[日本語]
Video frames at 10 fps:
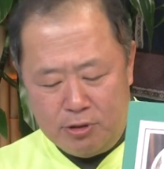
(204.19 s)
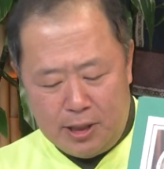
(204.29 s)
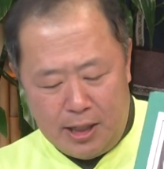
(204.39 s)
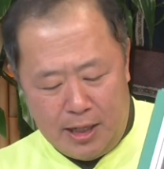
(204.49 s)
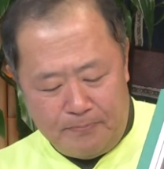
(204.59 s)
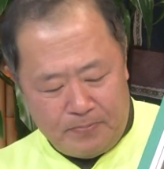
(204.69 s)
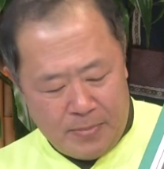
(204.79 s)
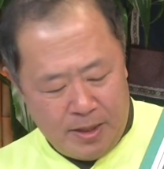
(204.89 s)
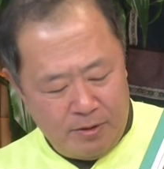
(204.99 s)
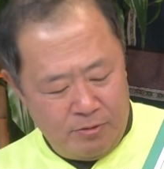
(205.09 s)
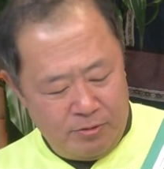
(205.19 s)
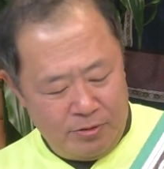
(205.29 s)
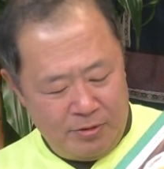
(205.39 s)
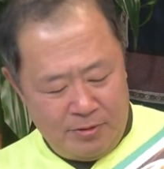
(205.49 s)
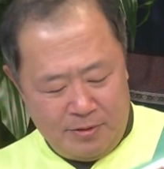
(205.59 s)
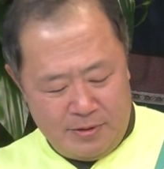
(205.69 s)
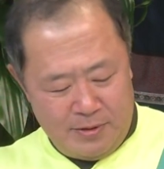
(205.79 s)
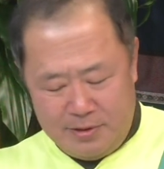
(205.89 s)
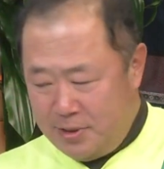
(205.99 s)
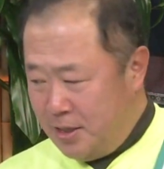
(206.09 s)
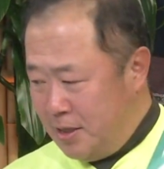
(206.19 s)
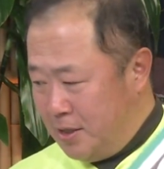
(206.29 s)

れから、通